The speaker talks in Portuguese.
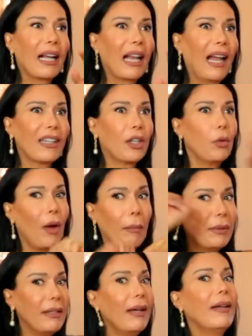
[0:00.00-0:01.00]
Claro que eu não
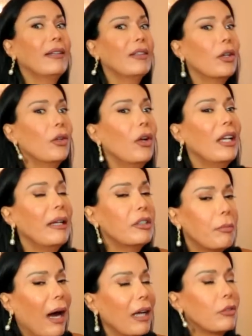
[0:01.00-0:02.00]
abri ainda, eu não olhei
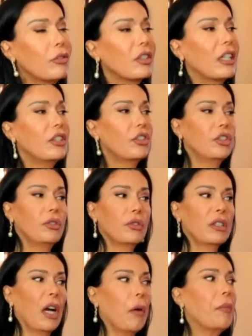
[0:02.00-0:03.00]
de barra dos
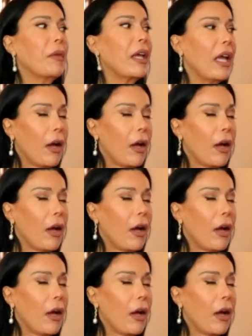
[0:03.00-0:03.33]
cantinhos, não.